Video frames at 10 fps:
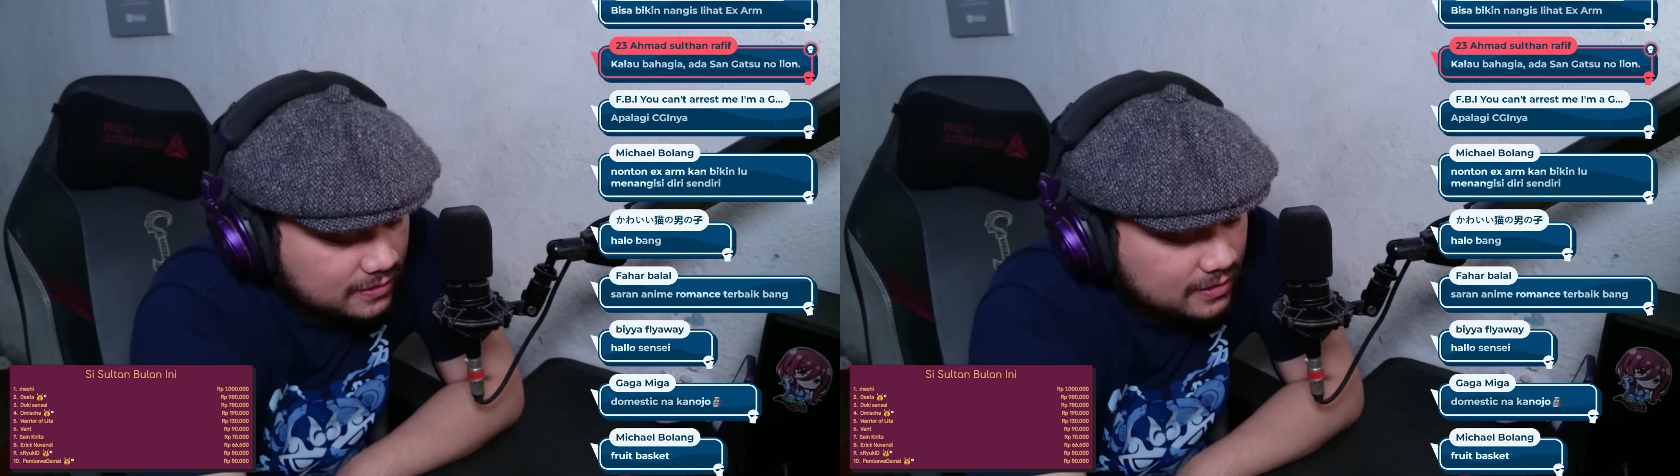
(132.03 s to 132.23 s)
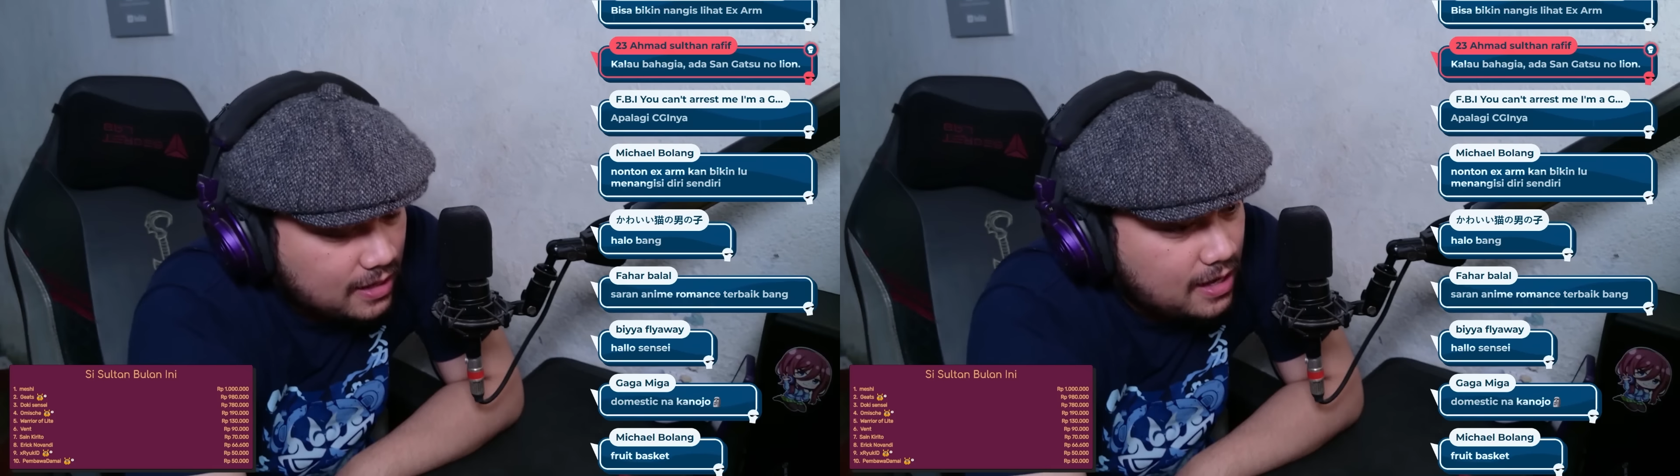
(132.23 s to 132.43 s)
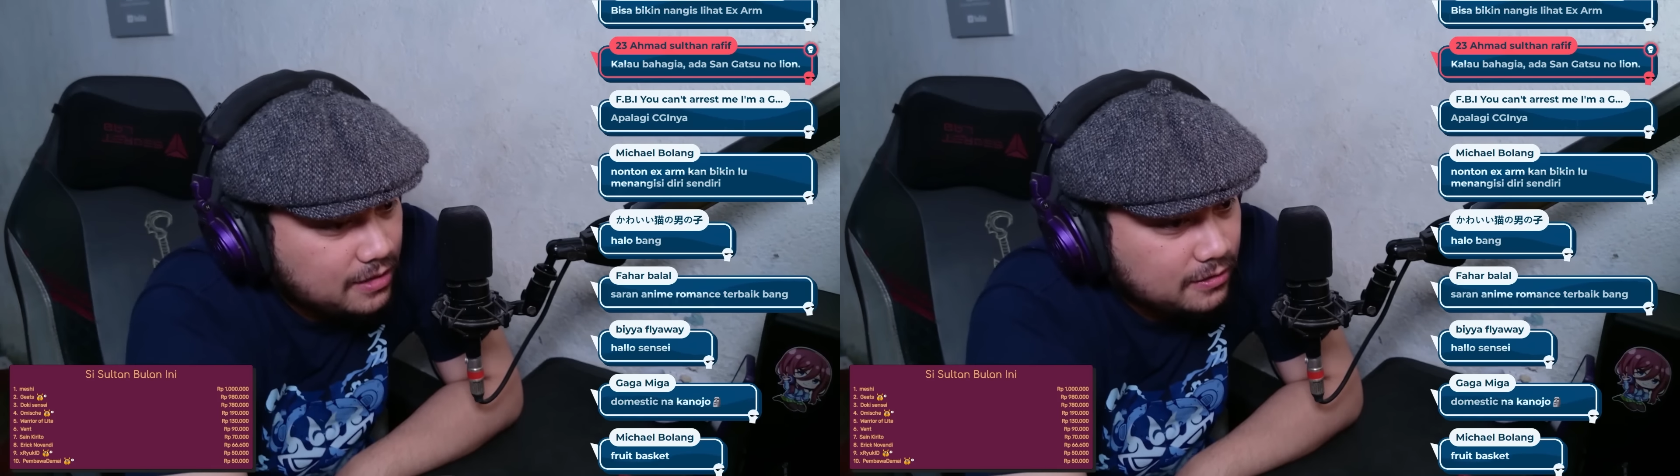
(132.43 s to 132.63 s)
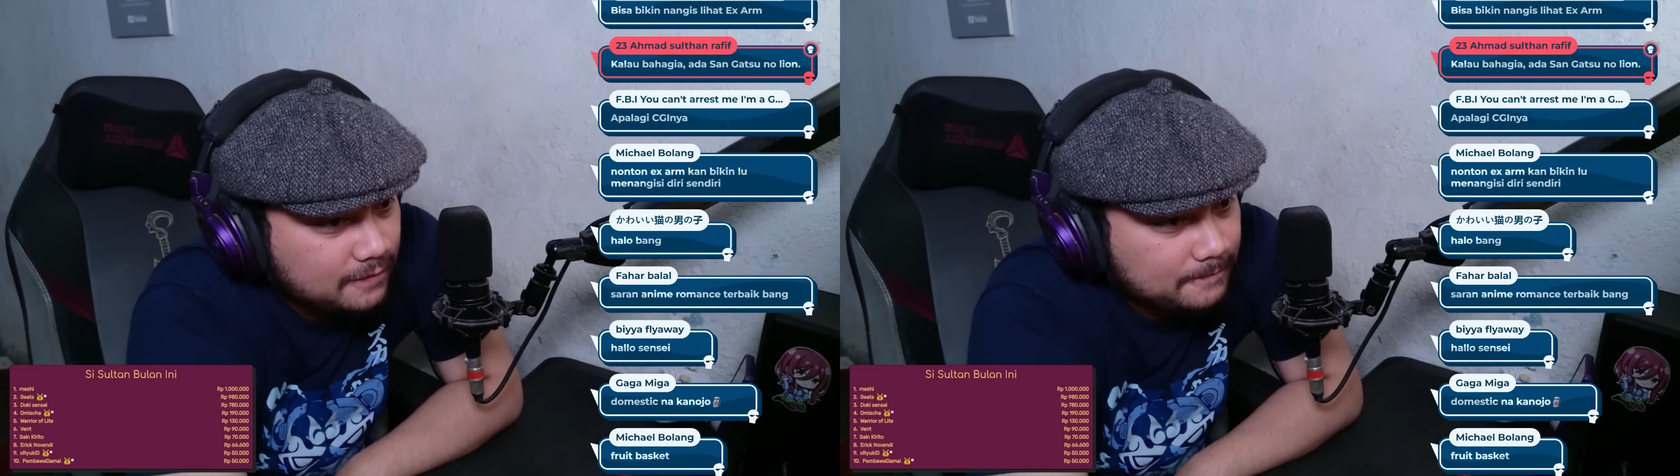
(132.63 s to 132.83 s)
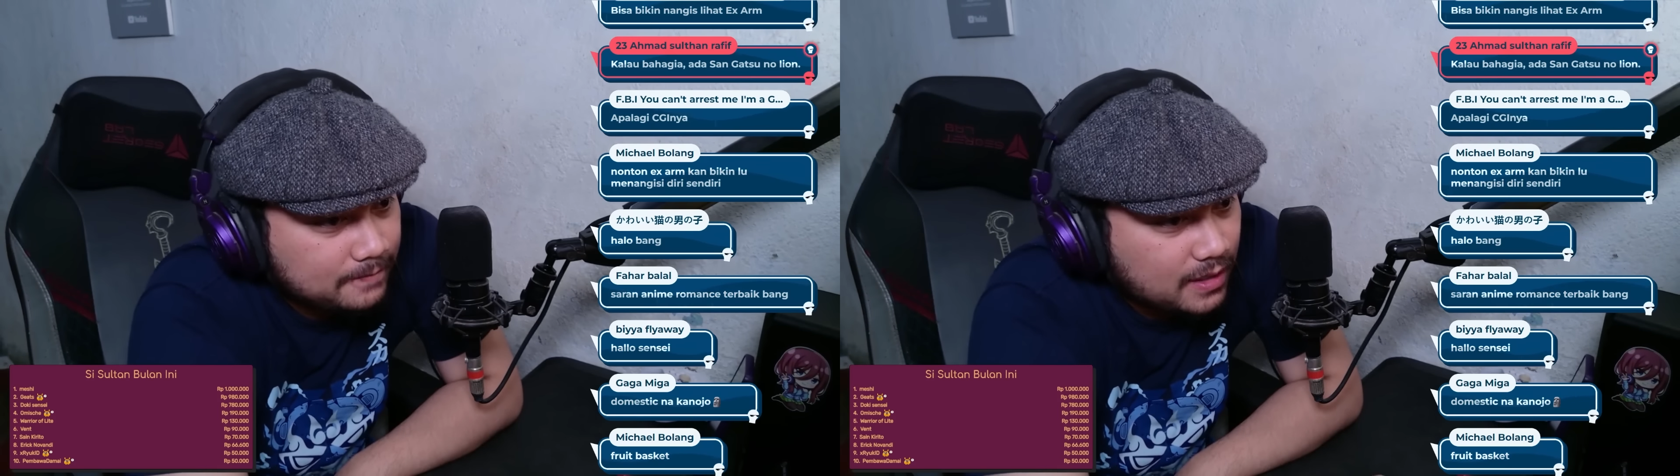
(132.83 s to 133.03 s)
Lanjut
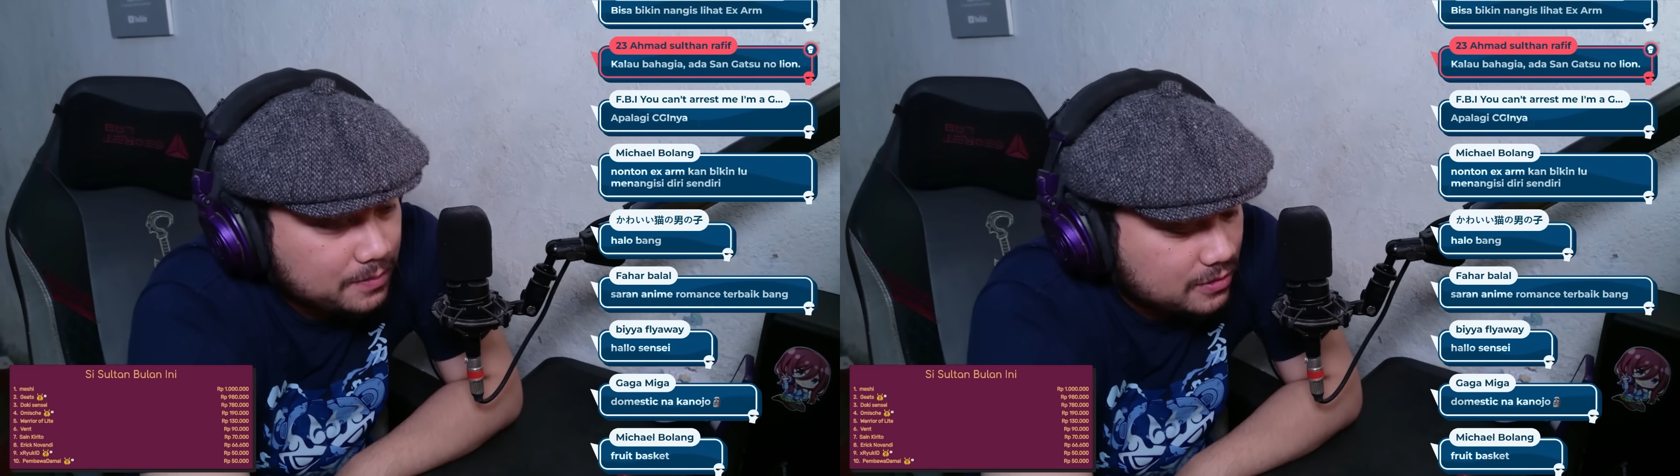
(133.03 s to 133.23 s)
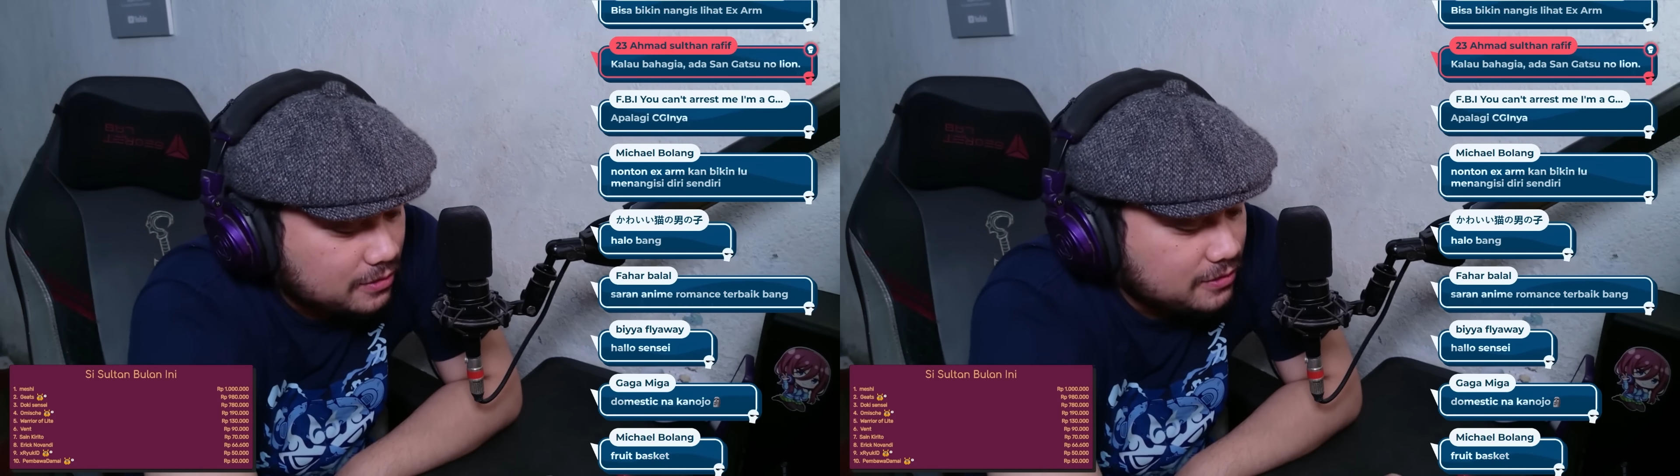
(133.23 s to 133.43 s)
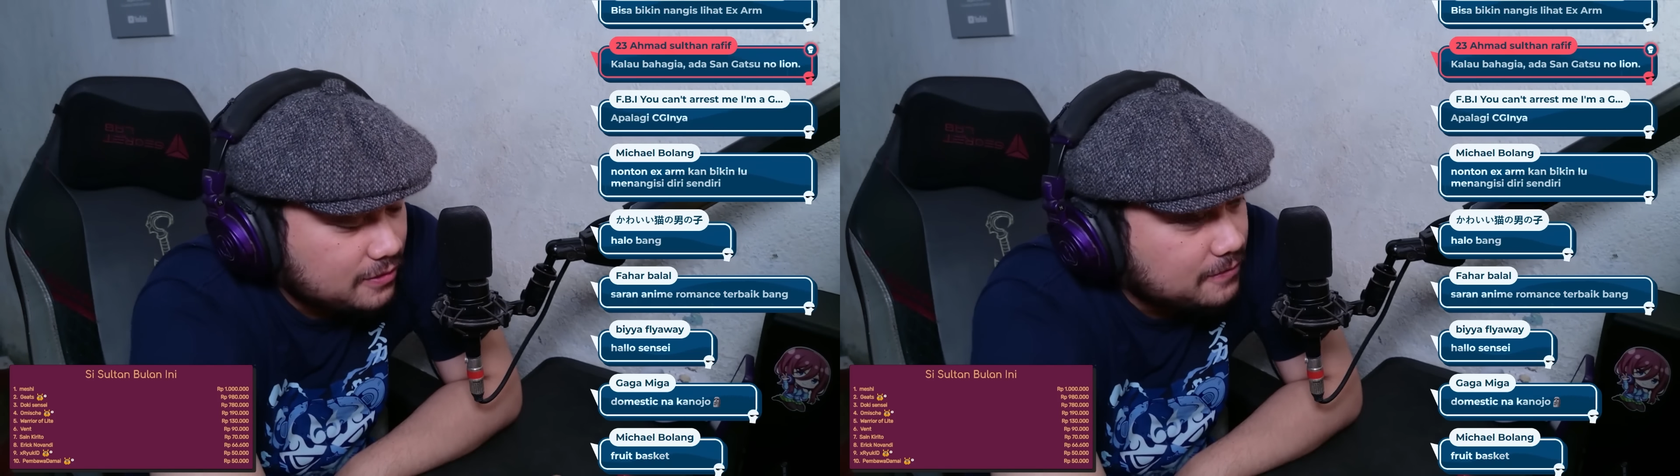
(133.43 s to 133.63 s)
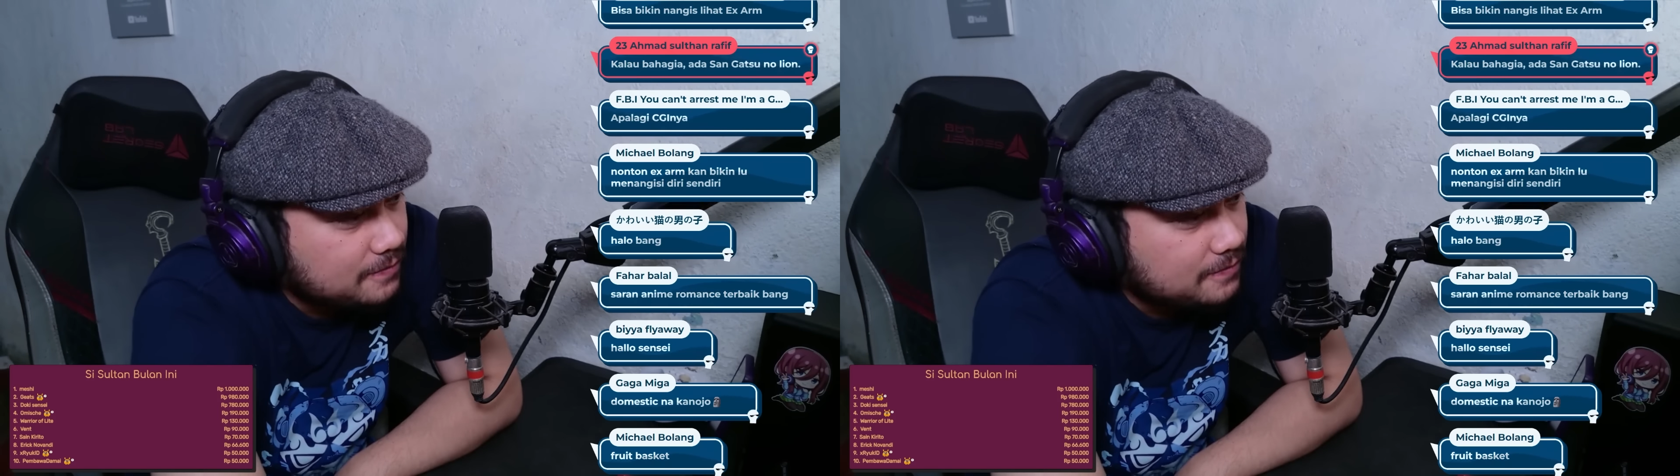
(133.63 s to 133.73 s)
episode 7.